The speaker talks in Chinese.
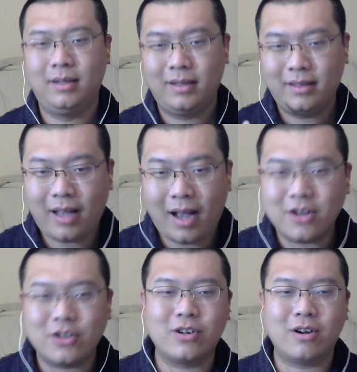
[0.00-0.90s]
但
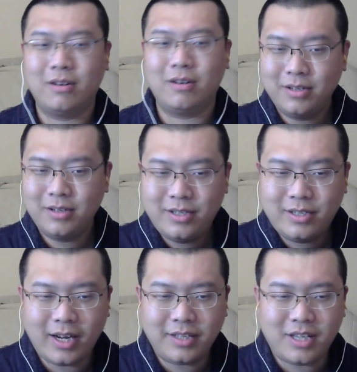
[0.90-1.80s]
是
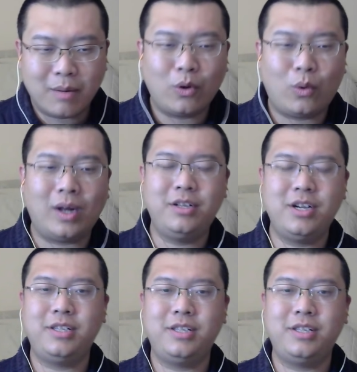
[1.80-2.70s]
这个节目的话，这个
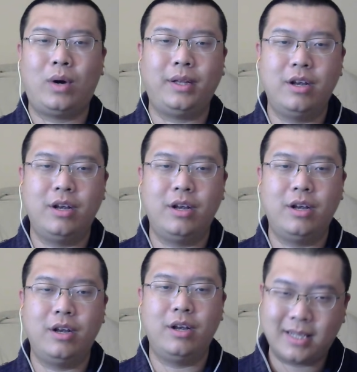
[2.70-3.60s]
节目话题是什么？
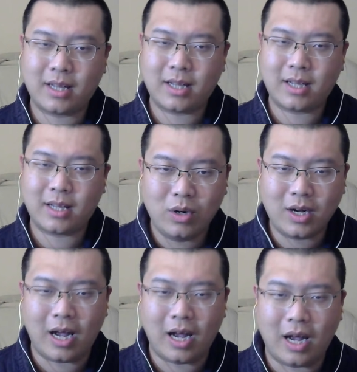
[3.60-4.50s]
是加拿大如何
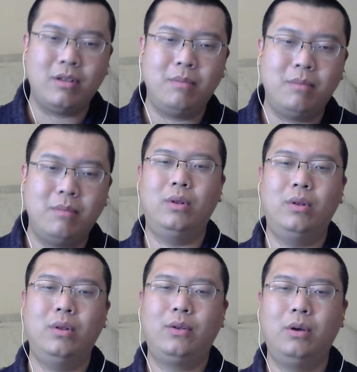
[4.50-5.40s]
改变自己命运的，
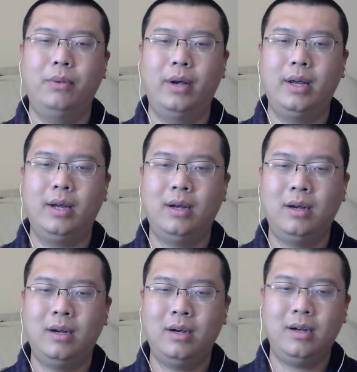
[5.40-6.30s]
对不对？
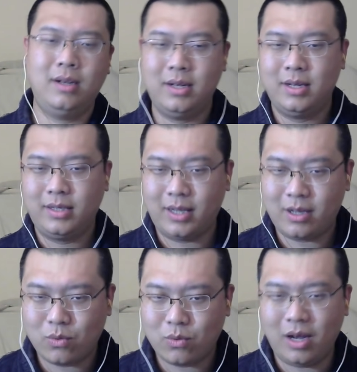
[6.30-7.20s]
加拿大
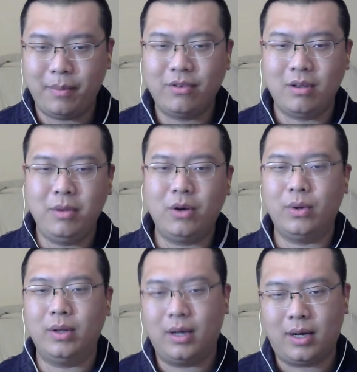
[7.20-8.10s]
如何改变自己命运
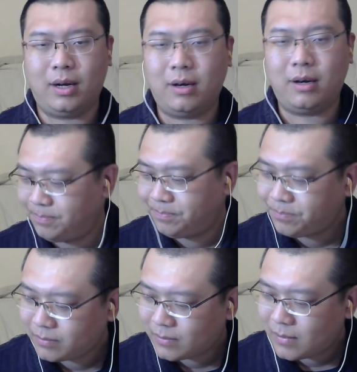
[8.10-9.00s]
的？好，
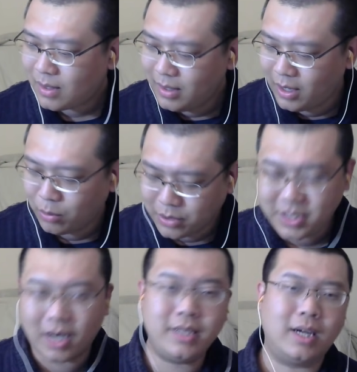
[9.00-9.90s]
那我就
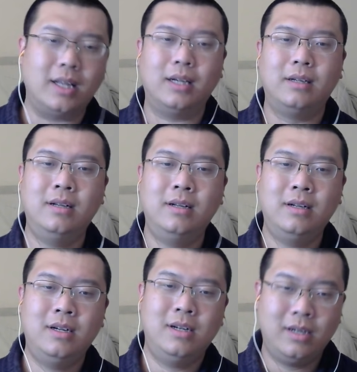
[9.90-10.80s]
讲一讲了。
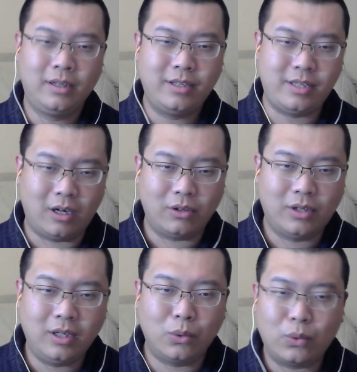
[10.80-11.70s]
小
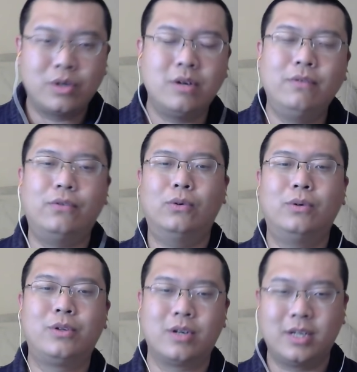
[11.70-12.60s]
特鲁多政府
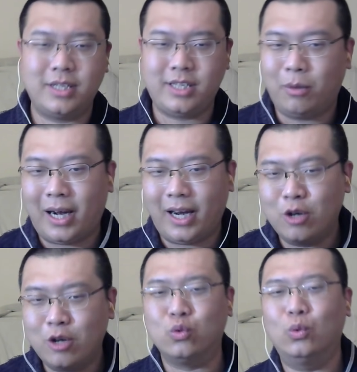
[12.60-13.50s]
就是这个小马铃
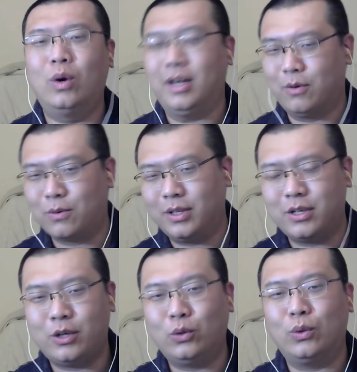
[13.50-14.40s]
薯啊，有人管叫
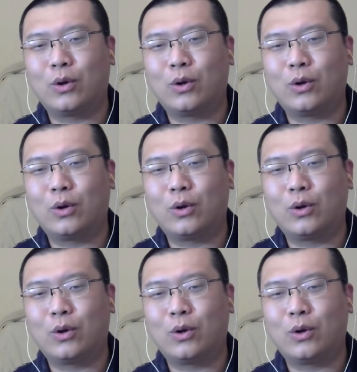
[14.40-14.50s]
小土豆